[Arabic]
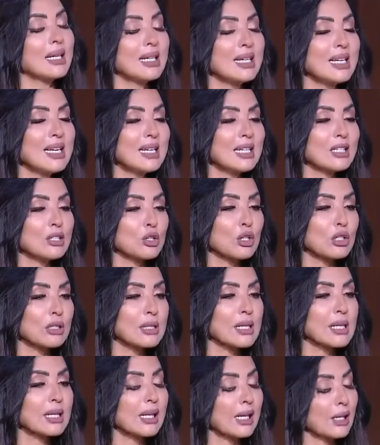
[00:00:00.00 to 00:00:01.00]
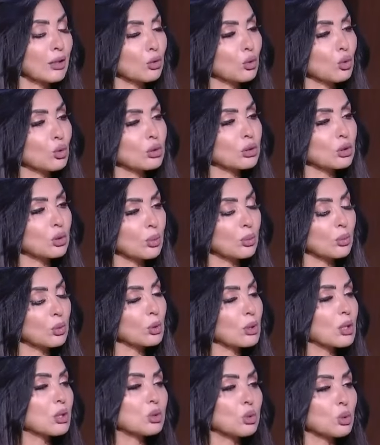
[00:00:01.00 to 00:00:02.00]
ليه شخصية هند رستم
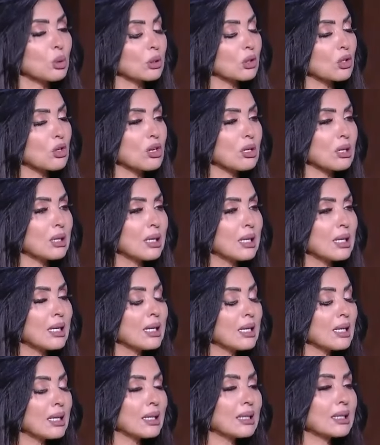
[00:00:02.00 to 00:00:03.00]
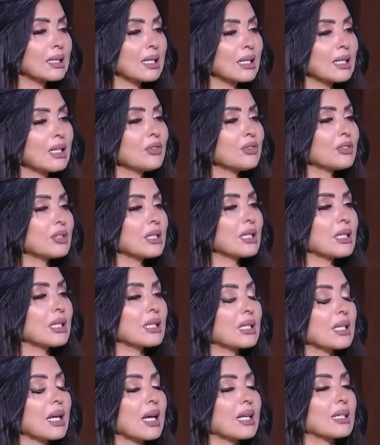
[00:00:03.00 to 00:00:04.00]
وهدى سلطان انت نفسك
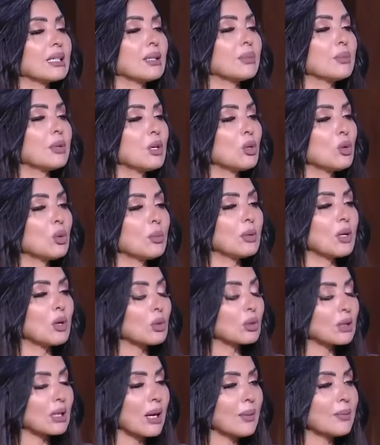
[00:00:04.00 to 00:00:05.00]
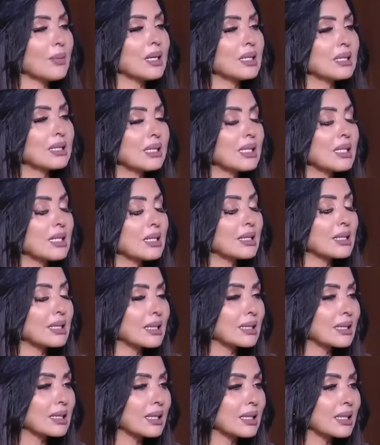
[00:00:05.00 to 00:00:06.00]
تقدمي لهم لو اتعمل سيرة
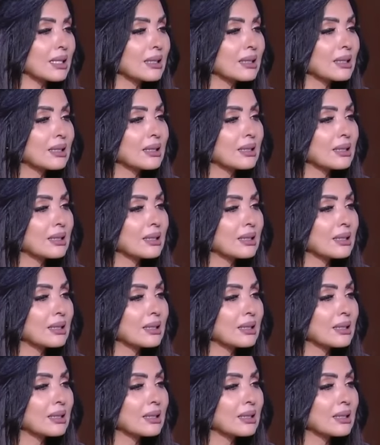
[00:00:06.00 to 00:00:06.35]
ذاتية؟